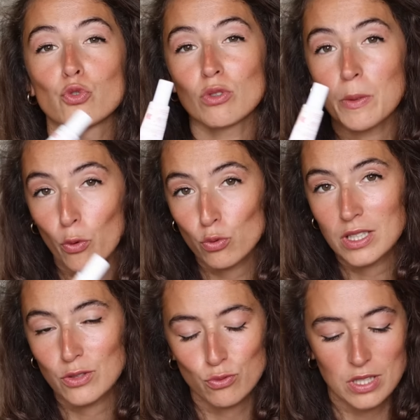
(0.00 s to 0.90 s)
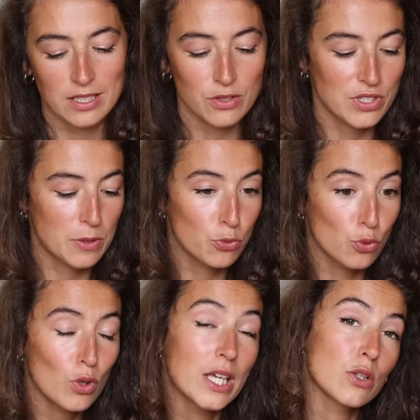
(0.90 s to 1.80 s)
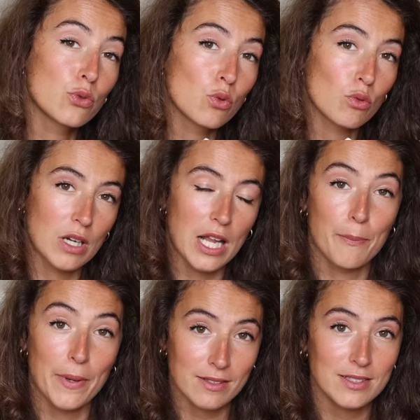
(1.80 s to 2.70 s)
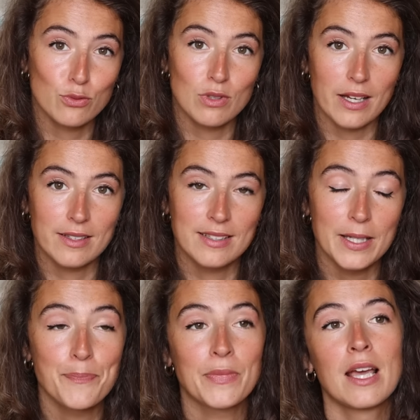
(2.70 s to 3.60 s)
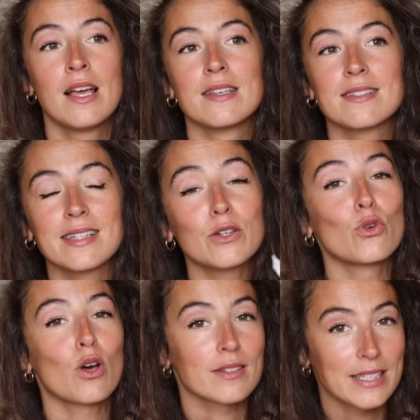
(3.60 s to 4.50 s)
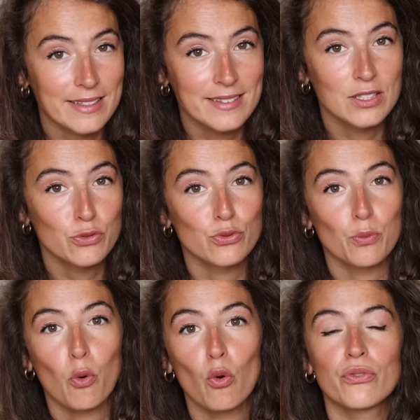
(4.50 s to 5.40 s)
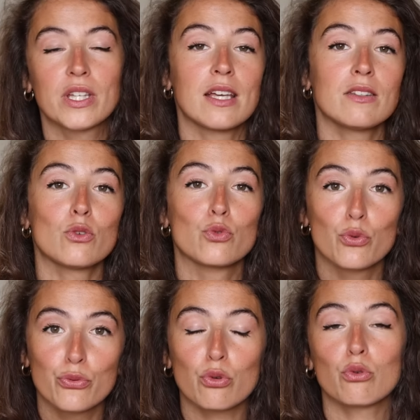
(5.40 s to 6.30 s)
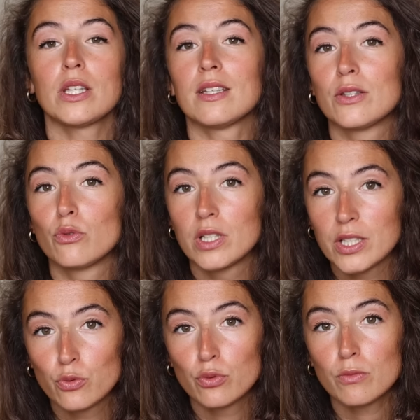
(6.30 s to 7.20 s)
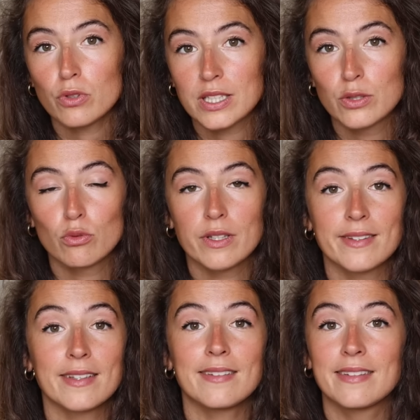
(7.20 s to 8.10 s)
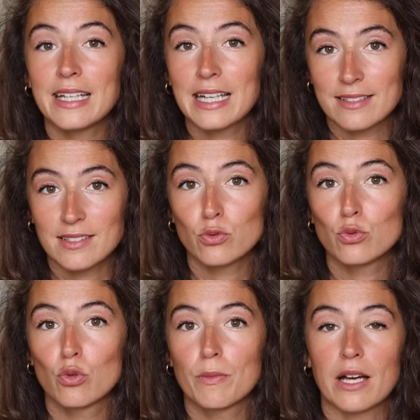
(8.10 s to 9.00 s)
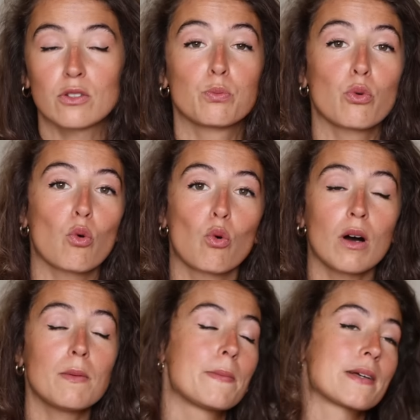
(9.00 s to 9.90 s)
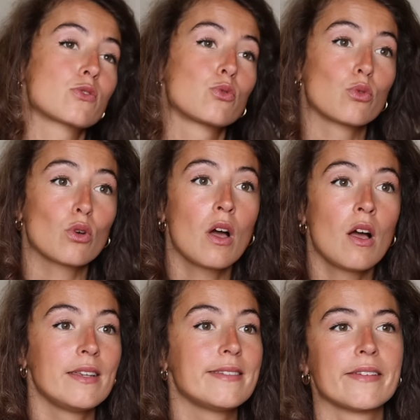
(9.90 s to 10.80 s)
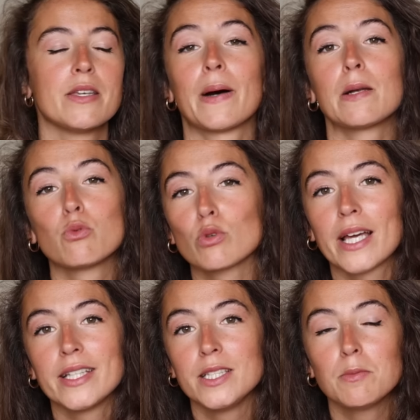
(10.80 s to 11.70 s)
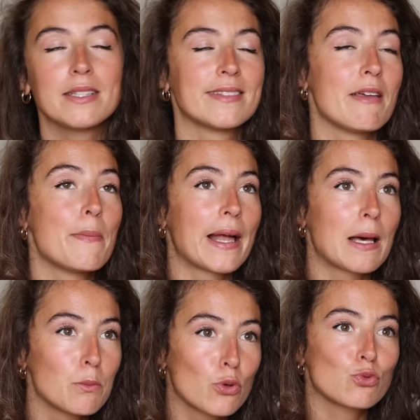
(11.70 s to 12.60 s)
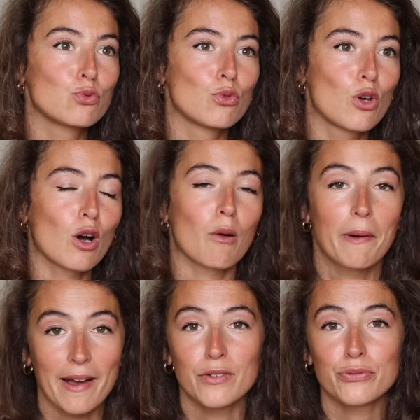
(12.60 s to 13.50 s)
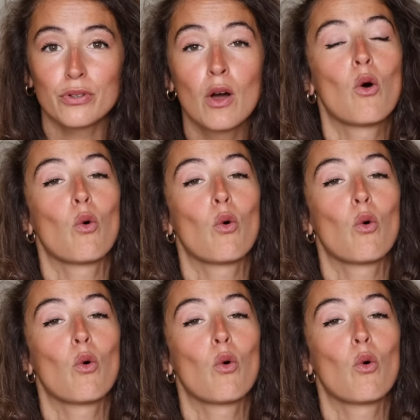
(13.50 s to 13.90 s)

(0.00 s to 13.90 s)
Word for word: Ce sont des produits qui sont certifiés bio et dont la particularité, c'est que leurs actifs proviennent de fruits et de légumes qui ont été déclassés du commerce. Pourquoi ben Parce qu'ils n'avaient pas le bon calibre, ils n'avaient pas la bonne couleur, bref,